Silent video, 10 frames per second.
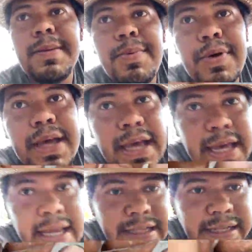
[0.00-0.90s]

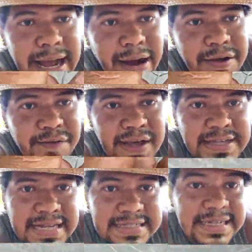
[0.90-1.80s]
Porque ao invés,
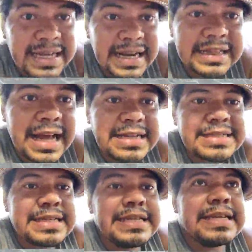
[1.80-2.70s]
essa aqui ela tá
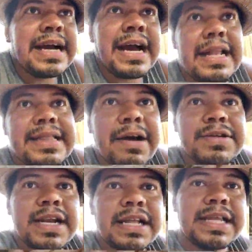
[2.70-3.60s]
assim. Aí até
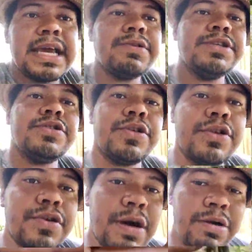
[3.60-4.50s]
onde ela deu, a gente
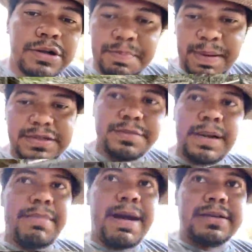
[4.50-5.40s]
colocou a outra e passou
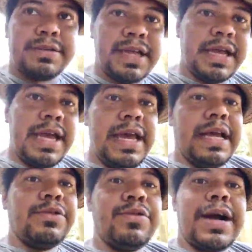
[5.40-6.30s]
pra baixo, né?
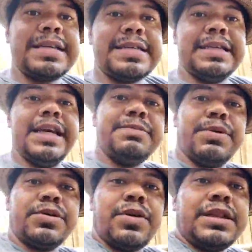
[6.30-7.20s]
No caso ali, a gente
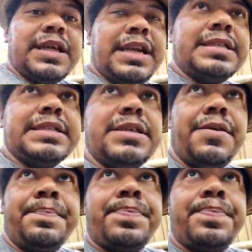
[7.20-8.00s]
botou a tela assim, ó.